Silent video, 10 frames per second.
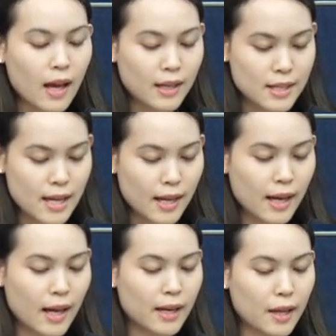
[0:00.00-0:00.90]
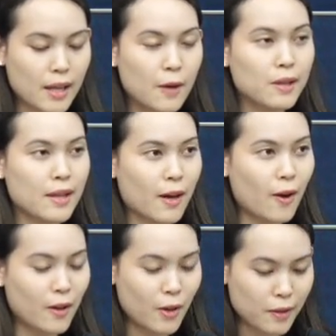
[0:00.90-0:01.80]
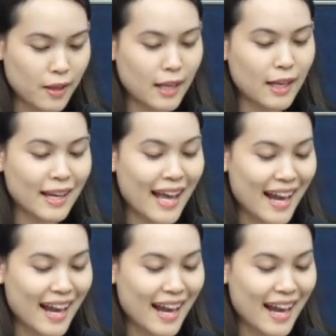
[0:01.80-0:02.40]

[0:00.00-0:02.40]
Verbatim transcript: ดิฉันนะคะนางสาวนิสากรยอดสนิท